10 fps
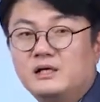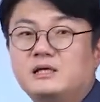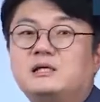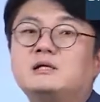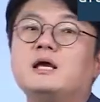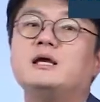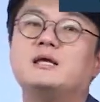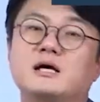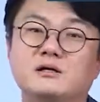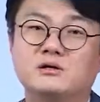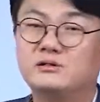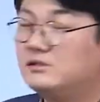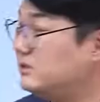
이렇게 얘기하는 것들을